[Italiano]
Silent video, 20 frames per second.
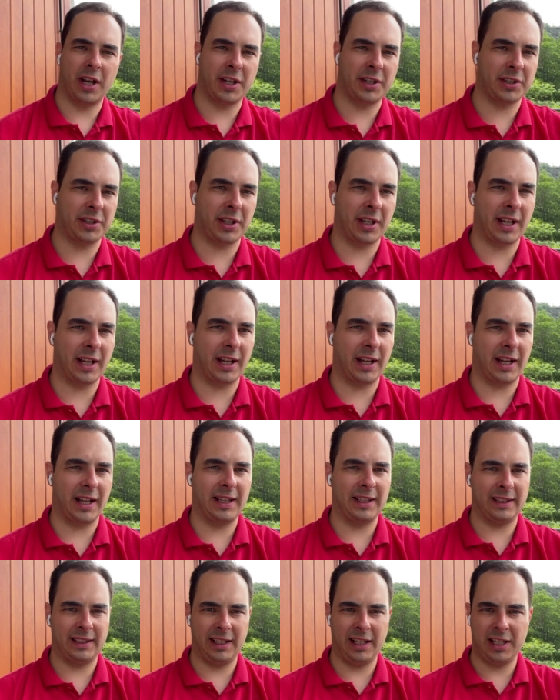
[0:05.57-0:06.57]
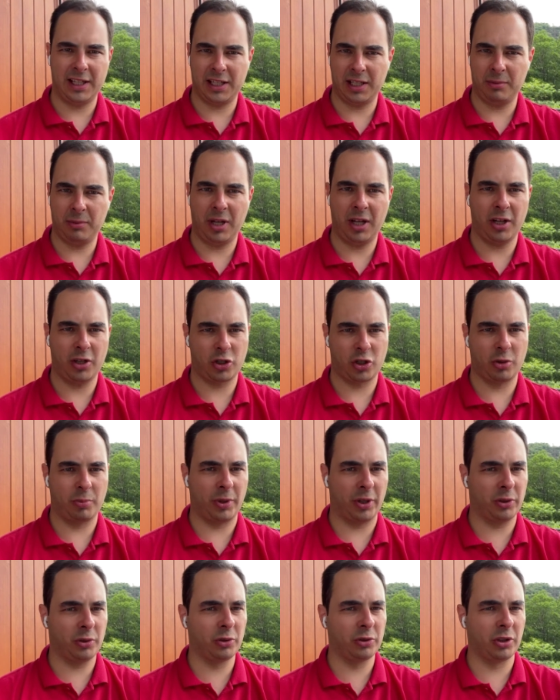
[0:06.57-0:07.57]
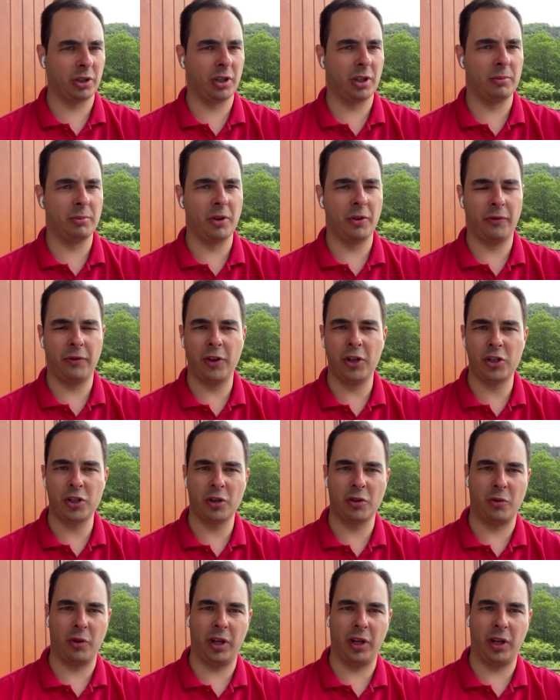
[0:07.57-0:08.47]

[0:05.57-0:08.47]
a essere altissima, soprattutto nel mio ufficio,